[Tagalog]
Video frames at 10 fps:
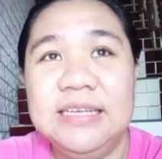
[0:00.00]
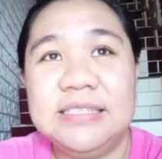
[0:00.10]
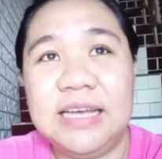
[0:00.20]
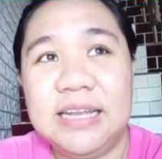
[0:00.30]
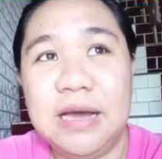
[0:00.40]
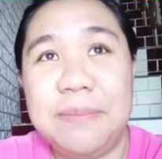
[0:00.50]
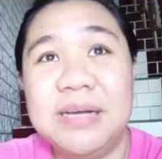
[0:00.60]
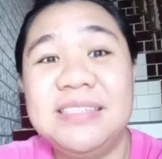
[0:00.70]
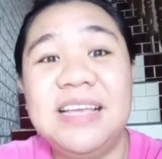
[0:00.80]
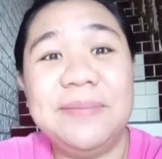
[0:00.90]
sana
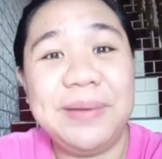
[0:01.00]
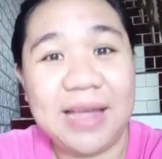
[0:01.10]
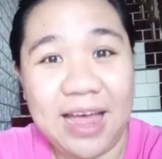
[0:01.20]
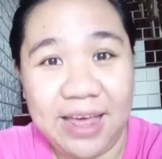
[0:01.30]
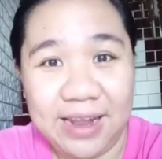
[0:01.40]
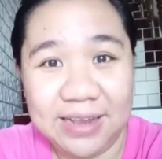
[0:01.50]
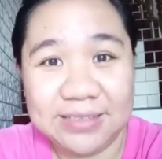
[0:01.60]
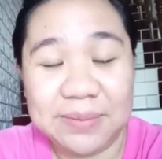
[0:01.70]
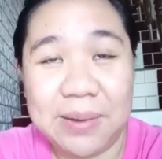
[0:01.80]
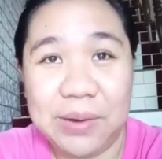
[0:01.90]
magsilbing aral
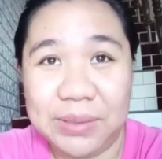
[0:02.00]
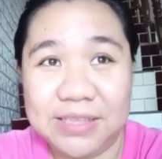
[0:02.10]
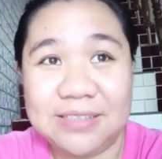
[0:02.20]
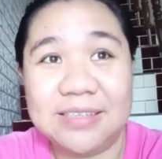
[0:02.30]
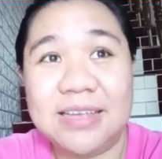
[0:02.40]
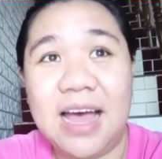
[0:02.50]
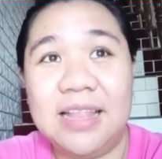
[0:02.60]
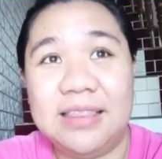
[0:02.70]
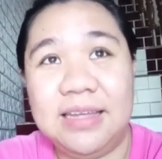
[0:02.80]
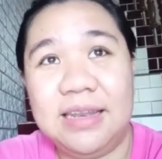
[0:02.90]
sa bawat isa sa
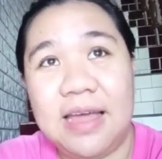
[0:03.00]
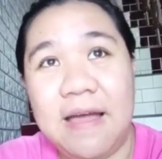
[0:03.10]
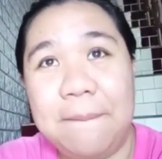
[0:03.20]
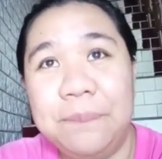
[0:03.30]
atin na